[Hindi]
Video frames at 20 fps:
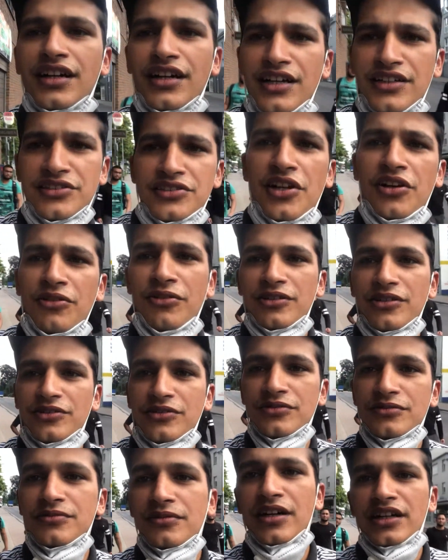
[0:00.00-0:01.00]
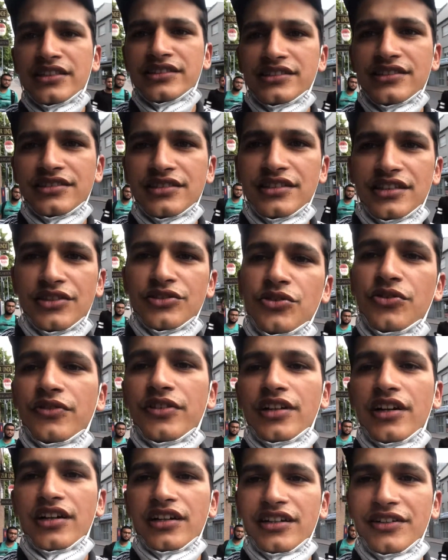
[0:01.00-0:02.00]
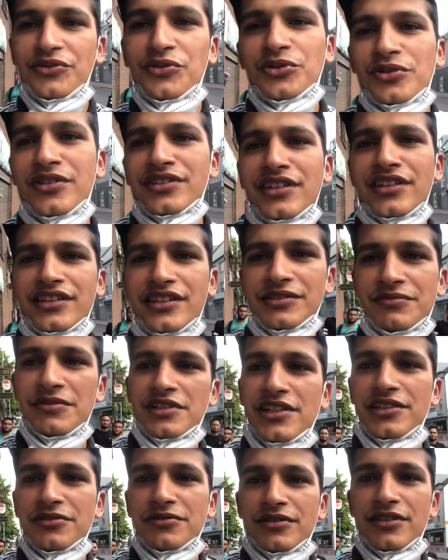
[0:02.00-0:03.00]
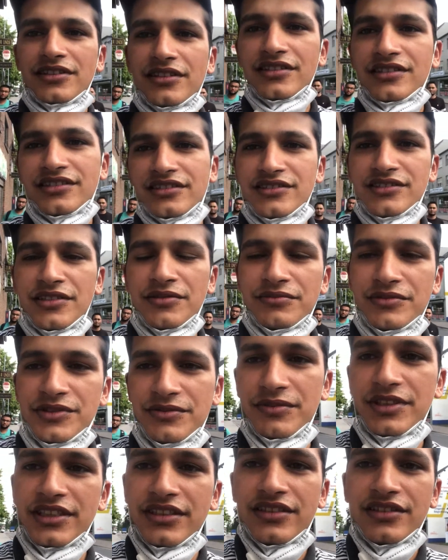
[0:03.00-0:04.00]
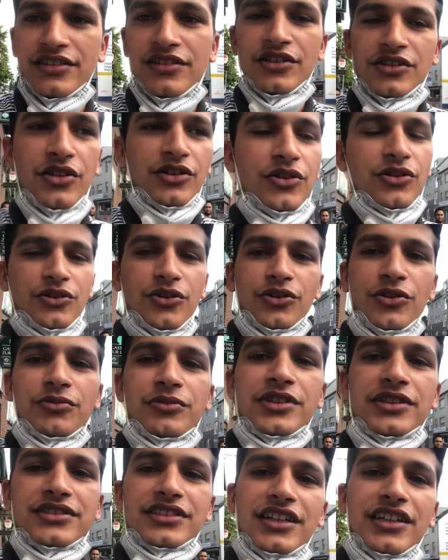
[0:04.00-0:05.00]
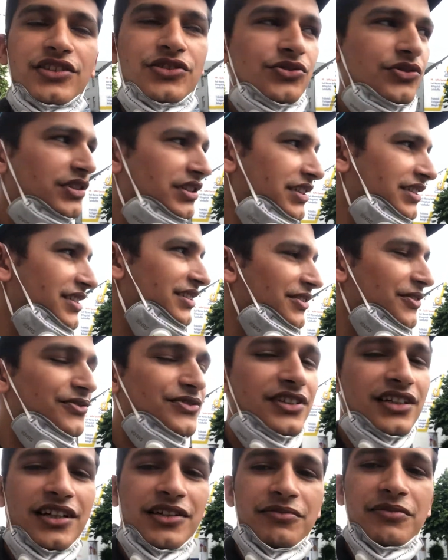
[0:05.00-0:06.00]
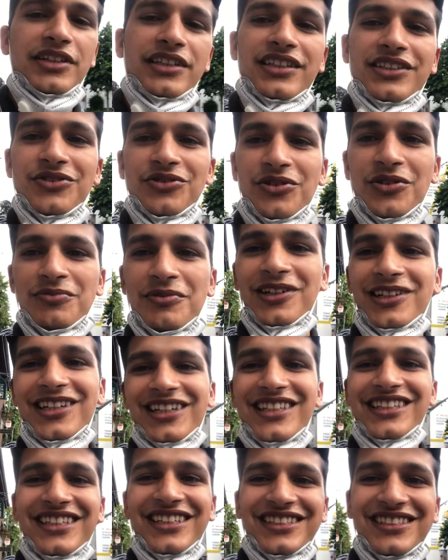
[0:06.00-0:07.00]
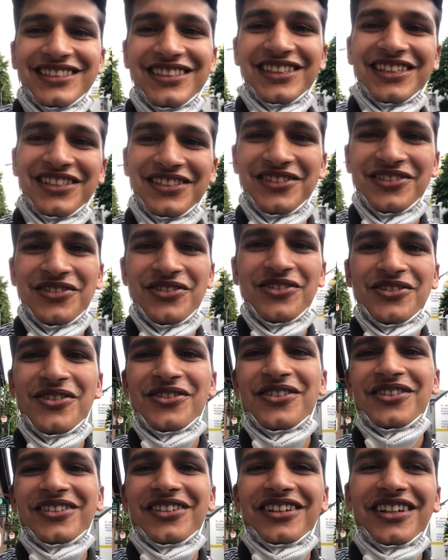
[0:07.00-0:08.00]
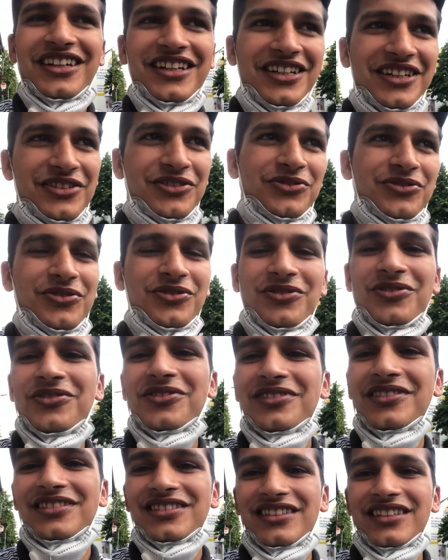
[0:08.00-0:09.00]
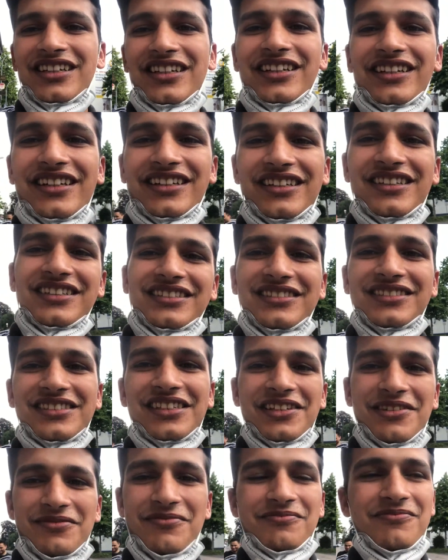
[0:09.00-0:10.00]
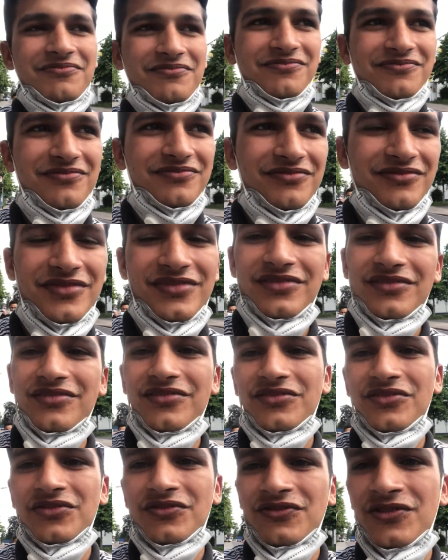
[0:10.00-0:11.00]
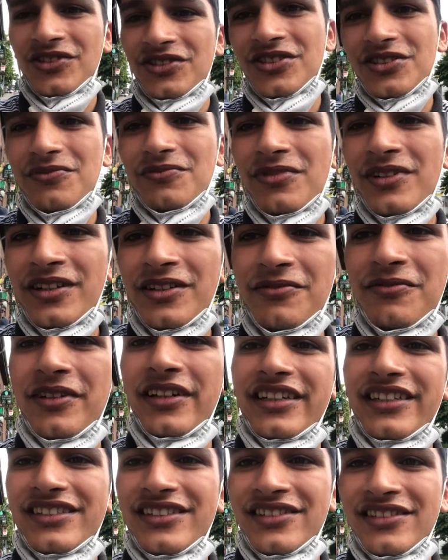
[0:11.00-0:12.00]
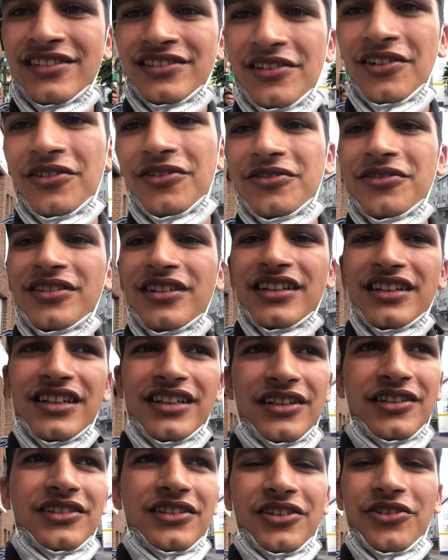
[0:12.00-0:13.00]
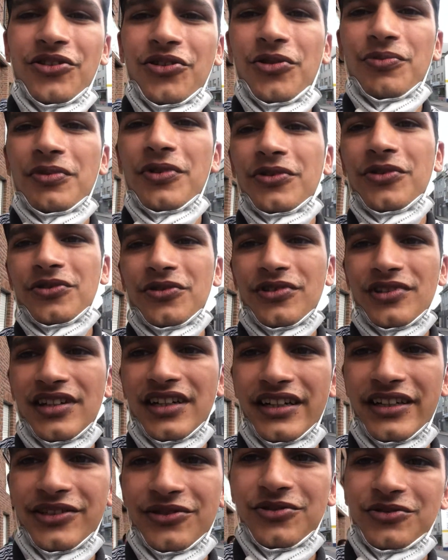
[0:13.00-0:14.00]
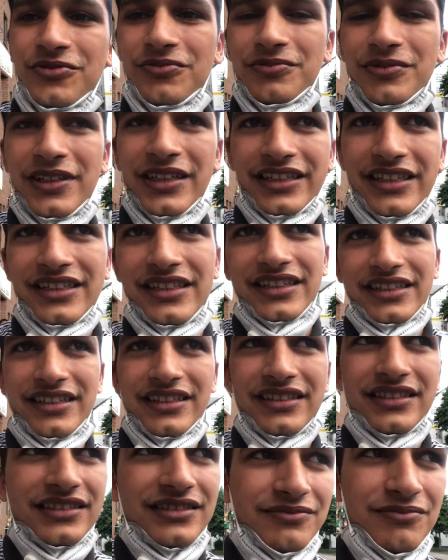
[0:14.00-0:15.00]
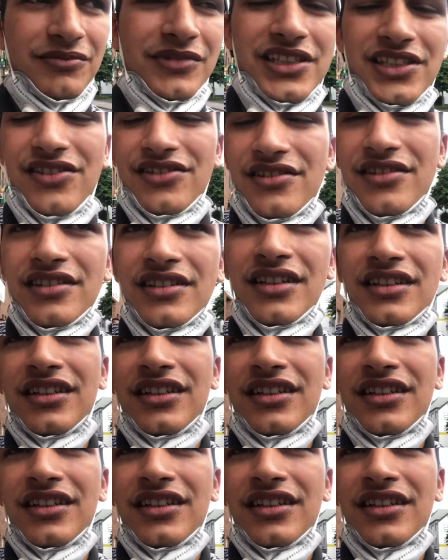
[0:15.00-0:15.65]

असलकुम आज का जो विलाग है वो क्रिकेट मैच है जर्मनी में और मेरे साथ जो है रफसान भाई हैं जो कि बांग्लादेश से हैं एंड यू नो द क्रिकेट इज़ गेम विच इज़ प्लेड बाई एशियन नो दिन डोंट लाइक टू प्ले क्रिकेट मच